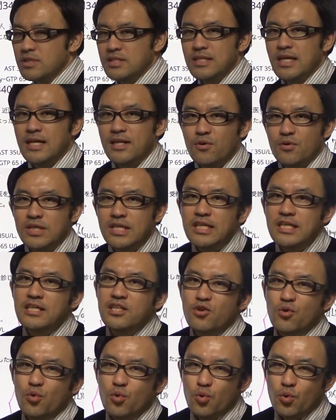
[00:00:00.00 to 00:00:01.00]
キシダーデを非
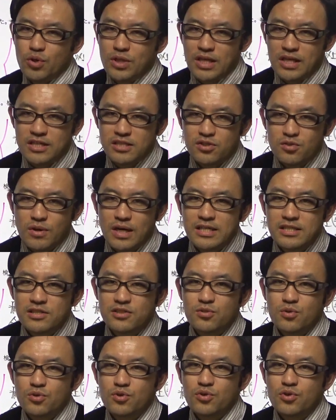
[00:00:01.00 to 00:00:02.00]
競合的に阻害す
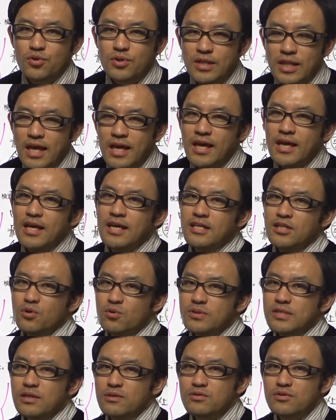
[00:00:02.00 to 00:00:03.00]
ることによって
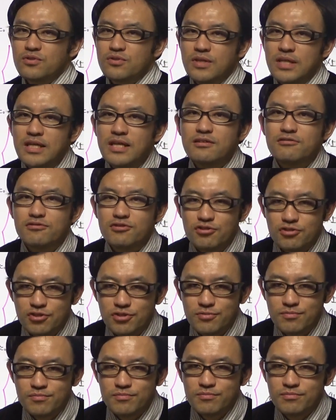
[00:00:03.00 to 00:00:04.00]
尿酸を作らなくす
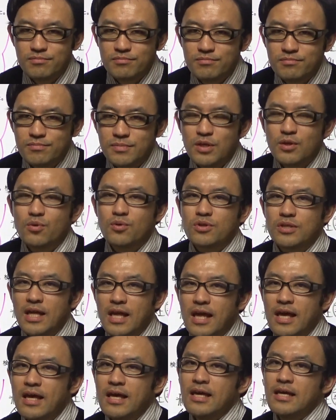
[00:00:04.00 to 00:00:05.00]
るっていうこと
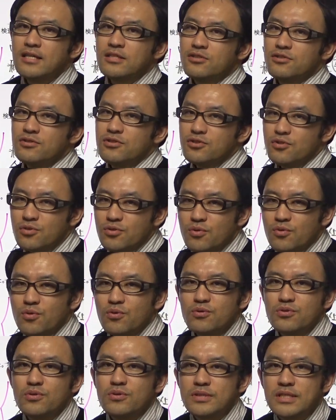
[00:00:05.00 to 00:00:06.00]
で、通常の
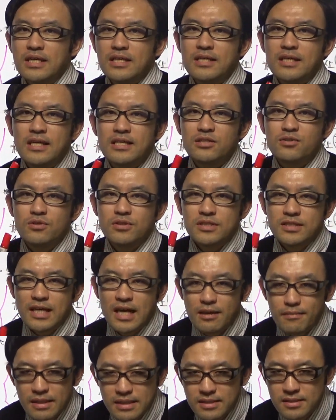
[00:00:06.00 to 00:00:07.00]
高尿酸血症に
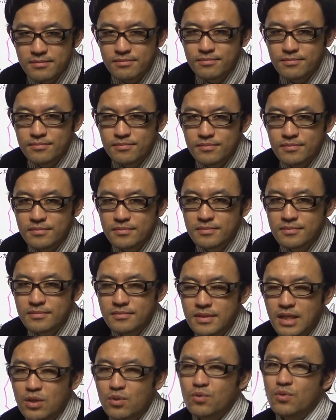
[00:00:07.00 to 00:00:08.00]
使えます。
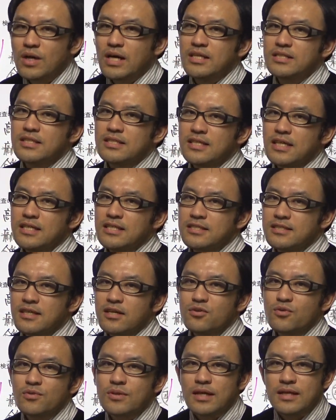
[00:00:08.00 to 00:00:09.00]
で、この患者さんに
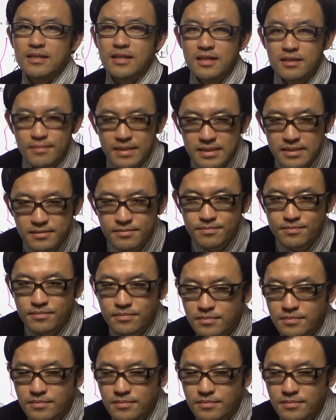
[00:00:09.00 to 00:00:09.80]
使うことはできます。